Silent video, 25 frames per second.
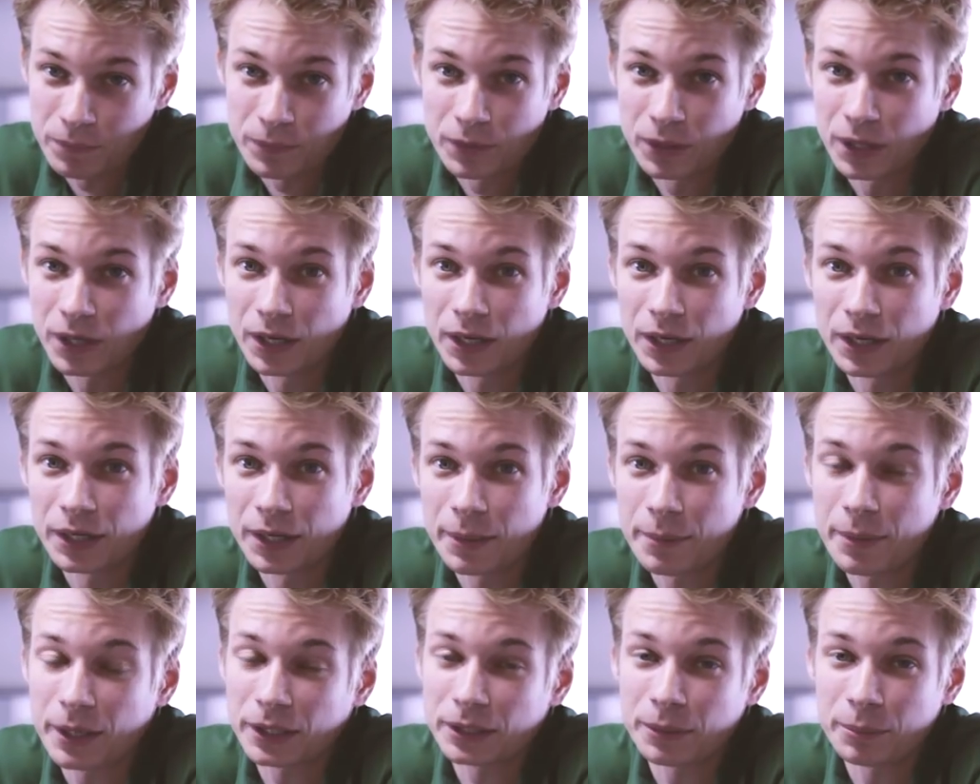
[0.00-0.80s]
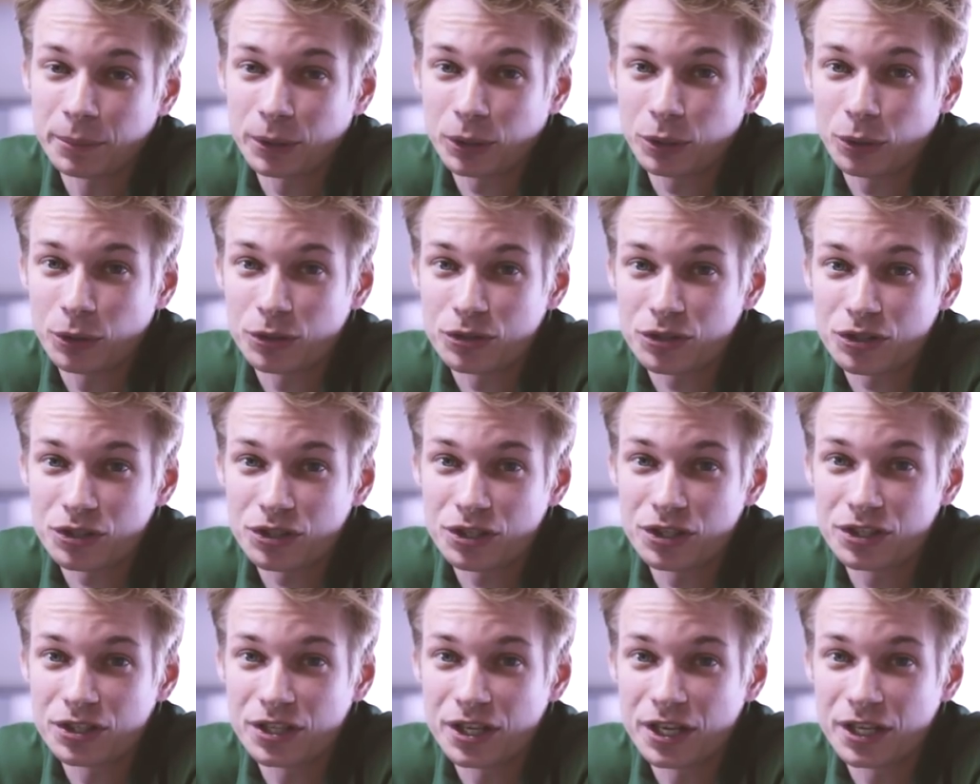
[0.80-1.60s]
Э, ребятам приходится
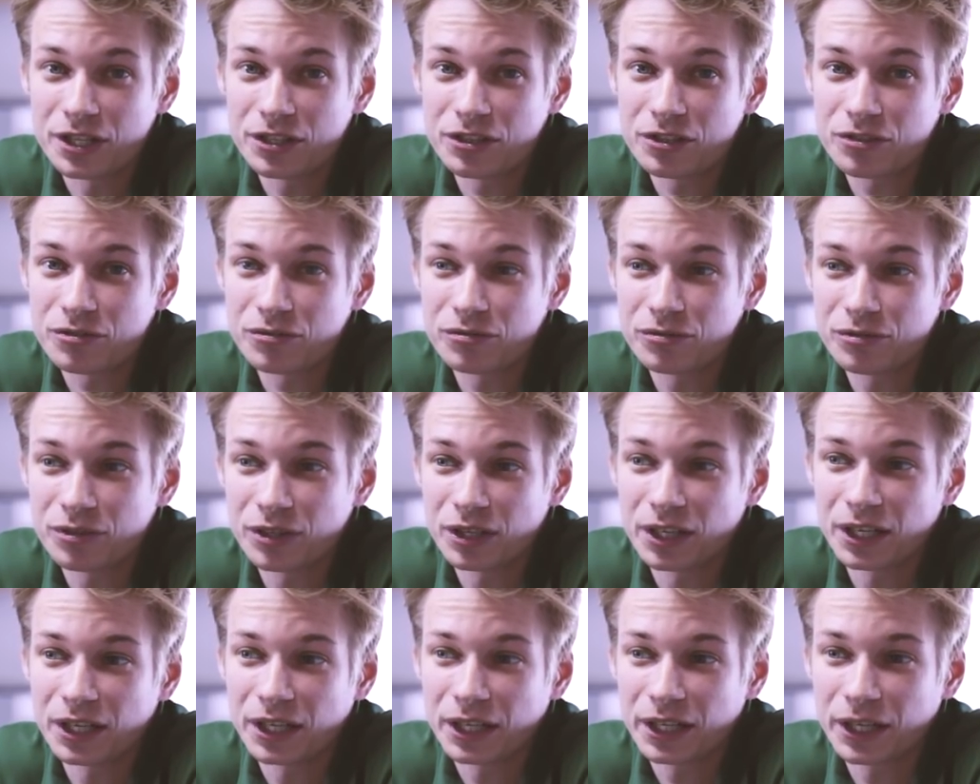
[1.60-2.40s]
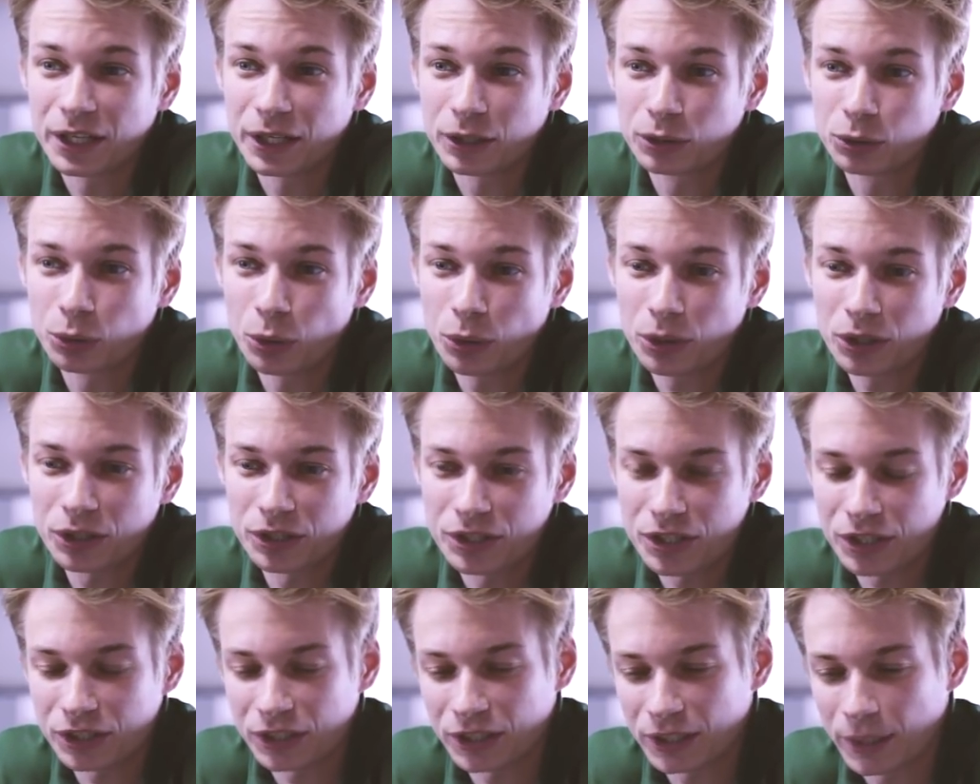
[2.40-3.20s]
сидеть в коридорах,
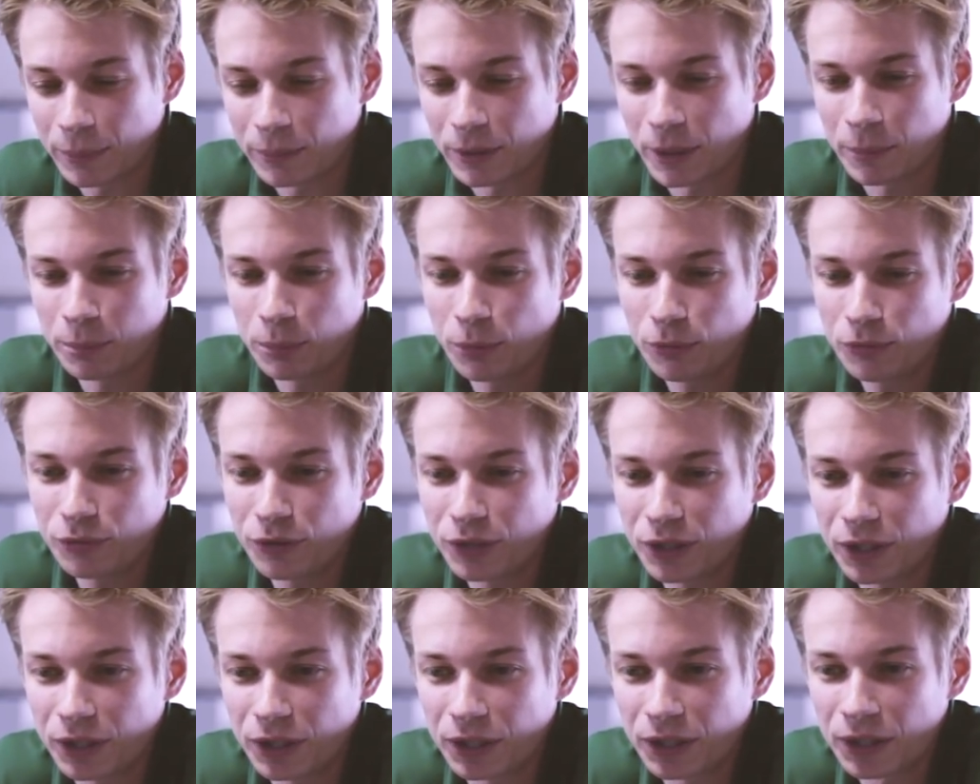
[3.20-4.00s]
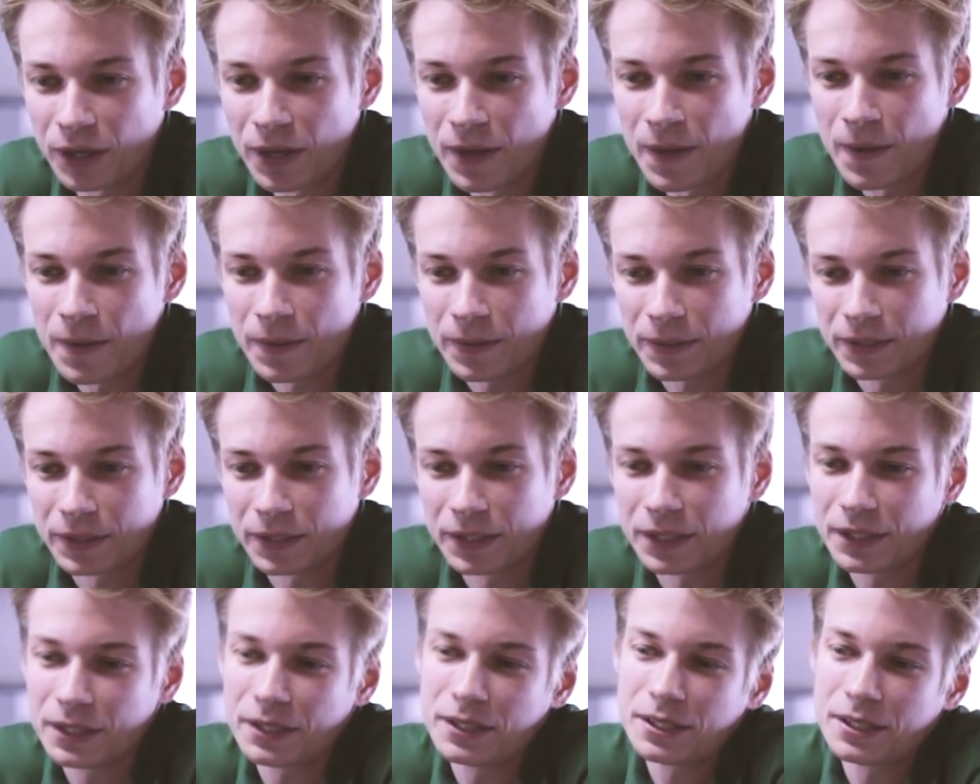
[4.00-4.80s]
где-то там на пуфиках,
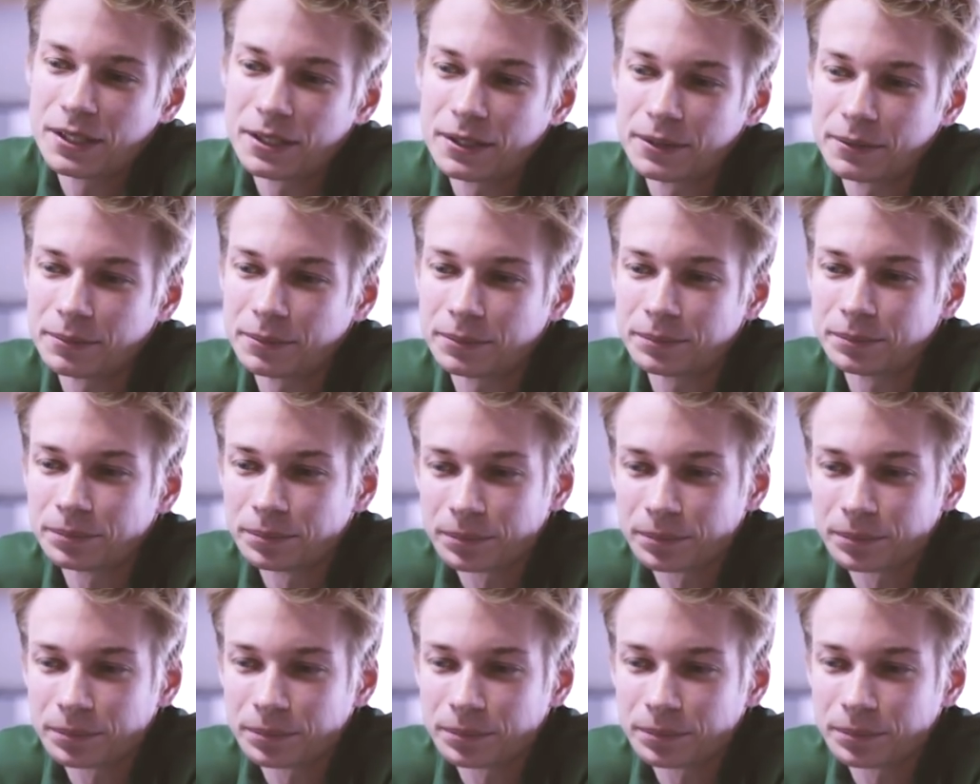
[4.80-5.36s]
и